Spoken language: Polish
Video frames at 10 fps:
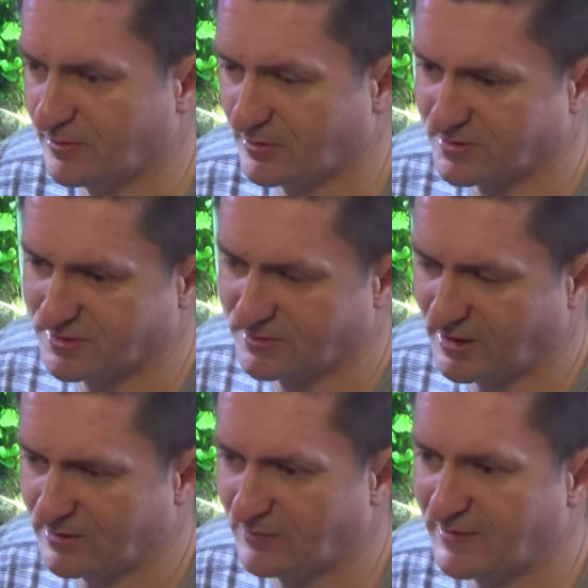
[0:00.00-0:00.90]
to
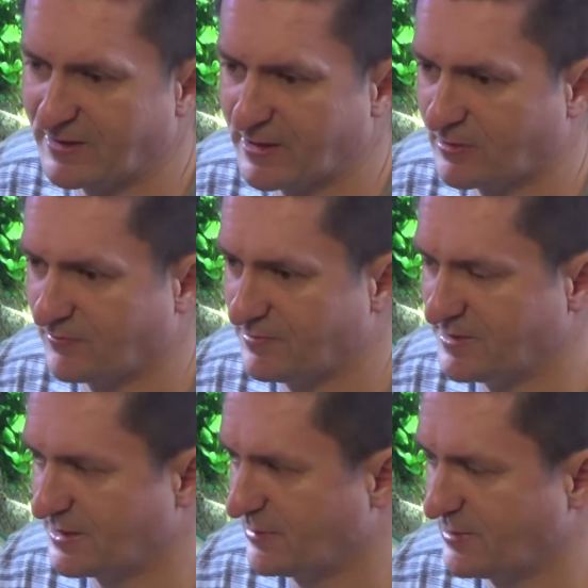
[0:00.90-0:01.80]
jedno wiaderko
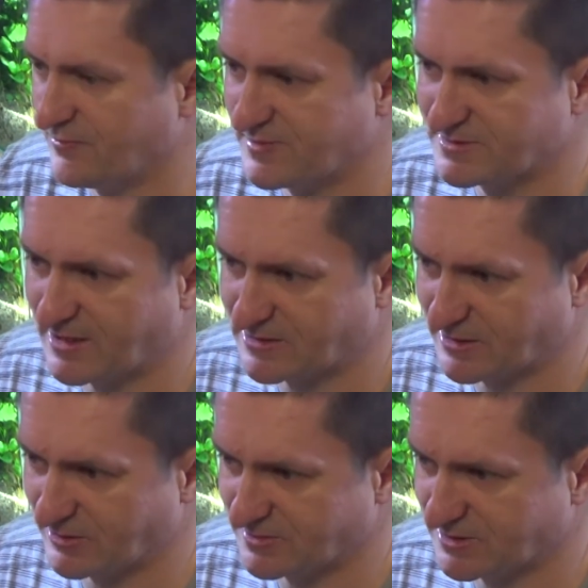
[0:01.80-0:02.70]
wymieniam i
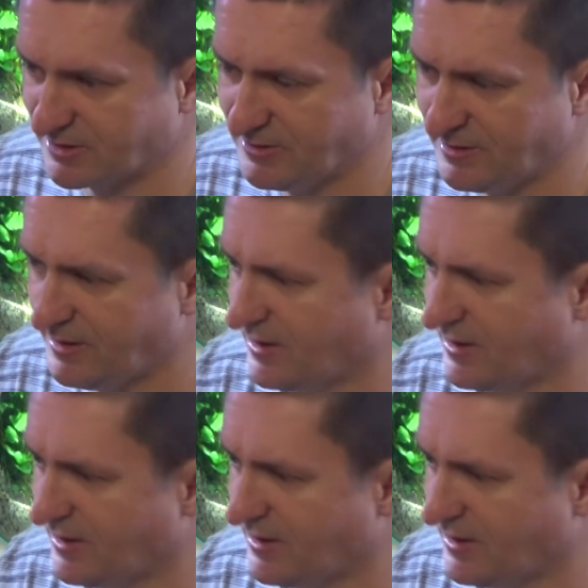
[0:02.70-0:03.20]
wystarczająco